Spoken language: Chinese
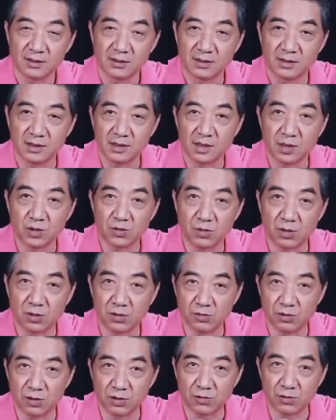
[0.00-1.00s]
自己
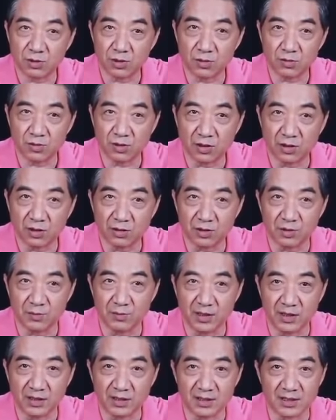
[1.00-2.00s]
装装装装了好几
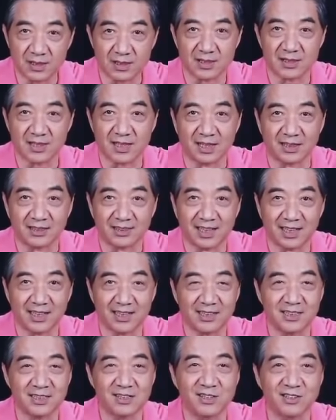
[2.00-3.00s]
枚，挺正常，他
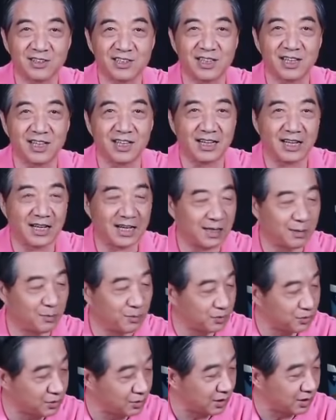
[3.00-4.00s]
也挺高兴啊，
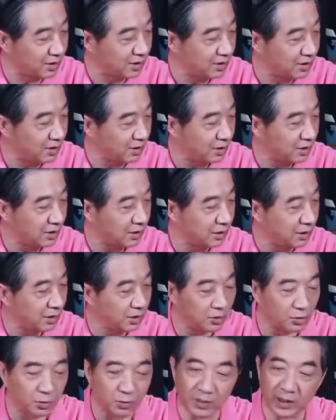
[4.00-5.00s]
不错，
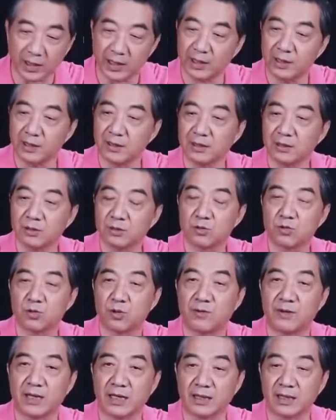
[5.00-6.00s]
六枚都
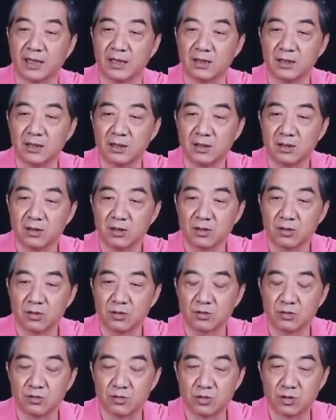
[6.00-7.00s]
装完了。
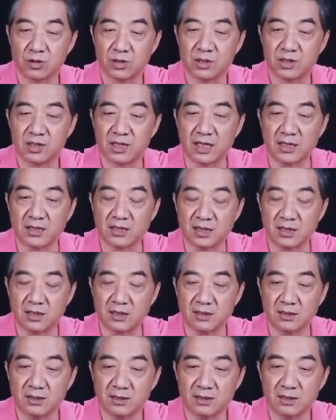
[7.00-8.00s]
前
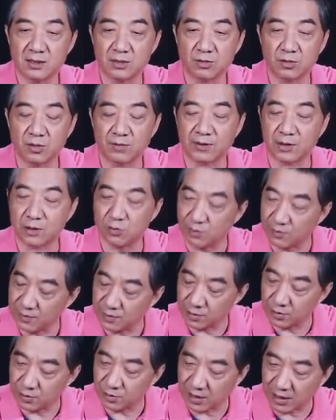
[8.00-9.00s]
舱装完了，装
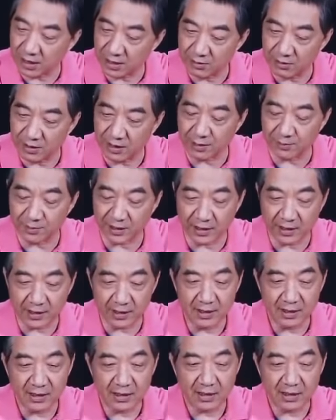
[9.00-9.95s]
完了说还有两枚，